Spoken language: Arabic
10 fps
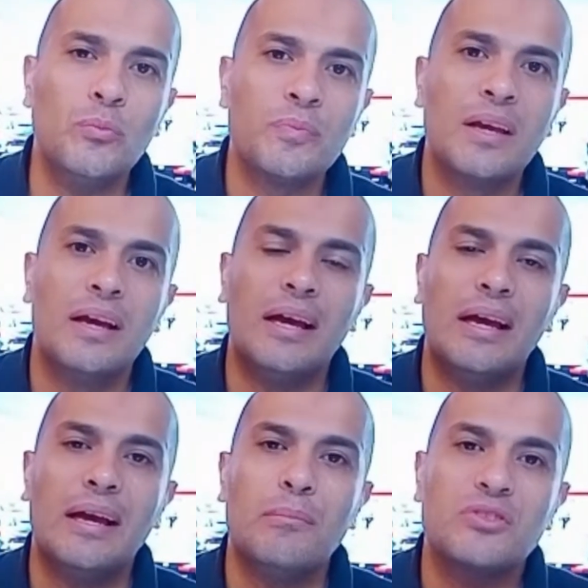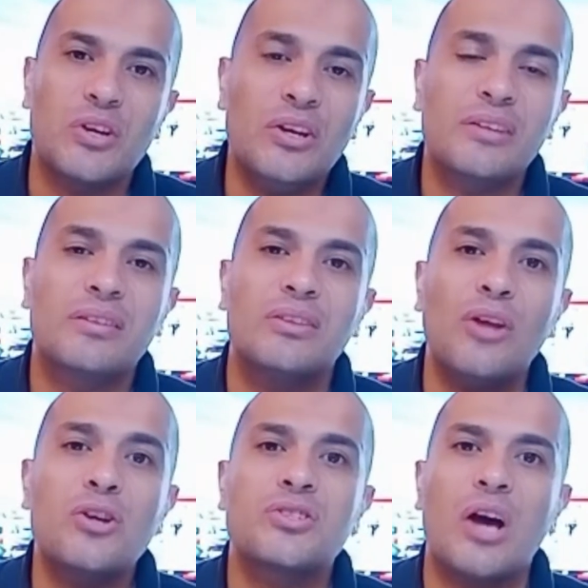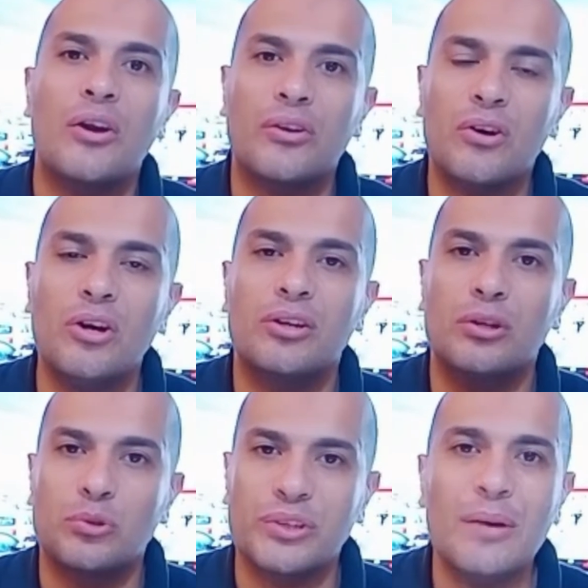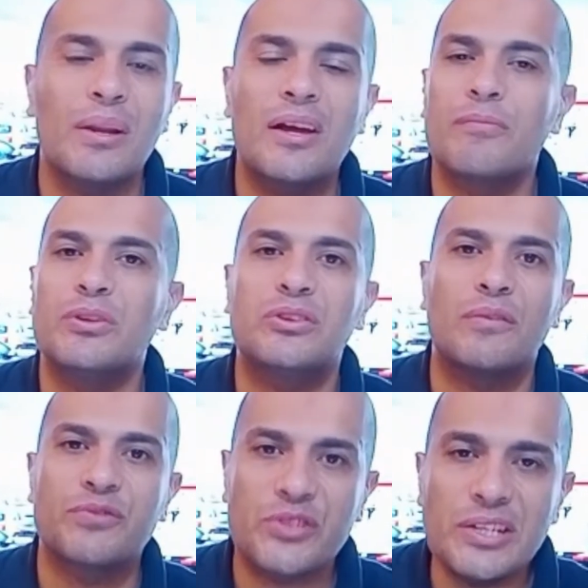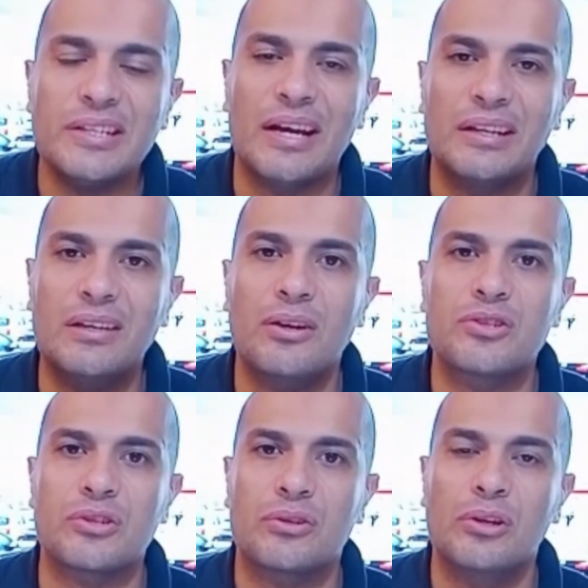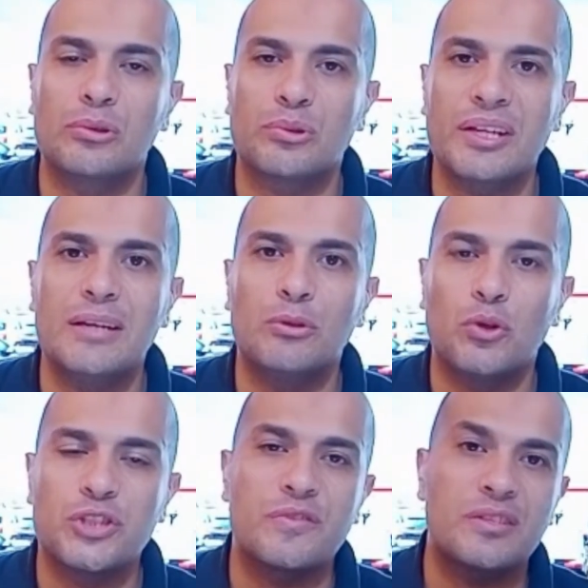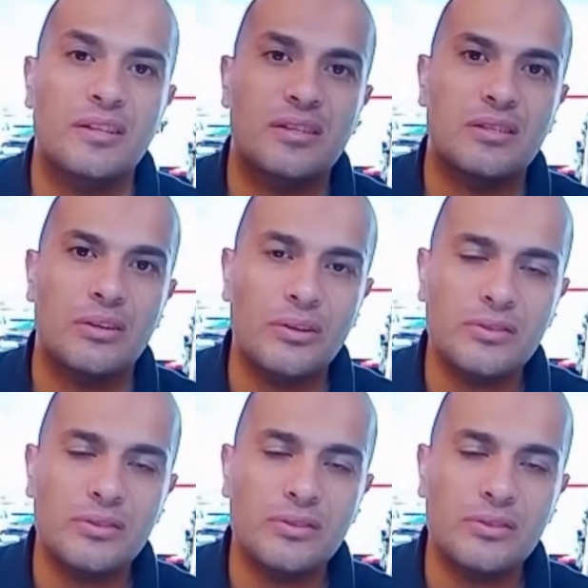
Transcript: آه، ظاهره نقص الرقائق الالكترونيه وهنعرف بالتفصيل يعني ايه نقص الرقائق الالكترونيه اللي بتخش في صناعه السيارات